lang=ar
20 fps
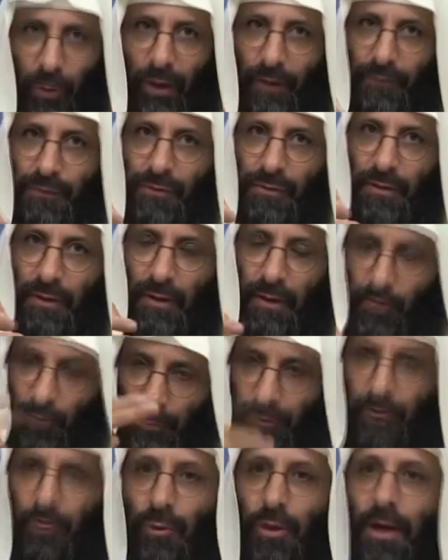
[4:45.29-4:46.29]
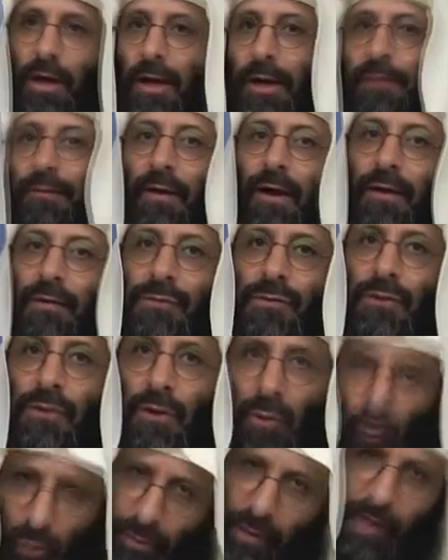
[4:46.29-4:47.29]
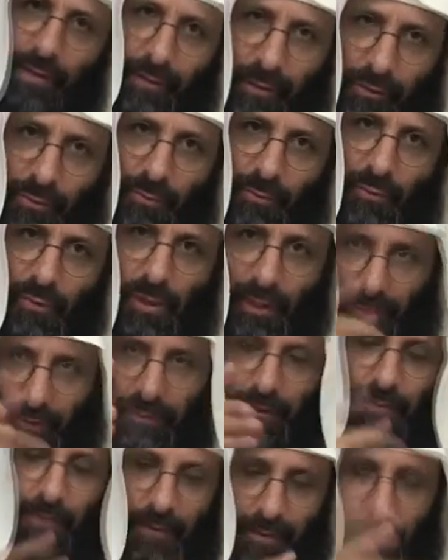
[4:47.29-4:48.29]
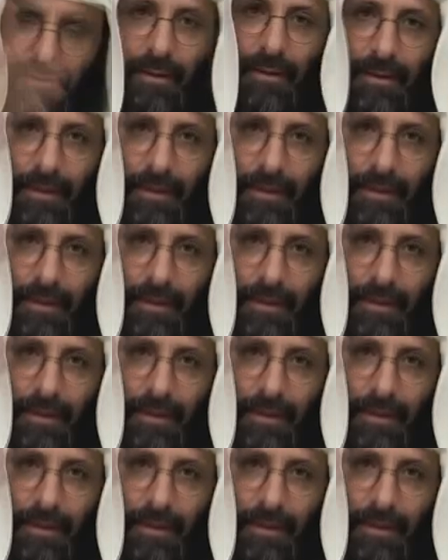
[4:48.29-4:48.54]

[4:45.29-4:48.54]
حفص ثم تخالف حفص هو هذا الرجل بيقول إحنا طبعا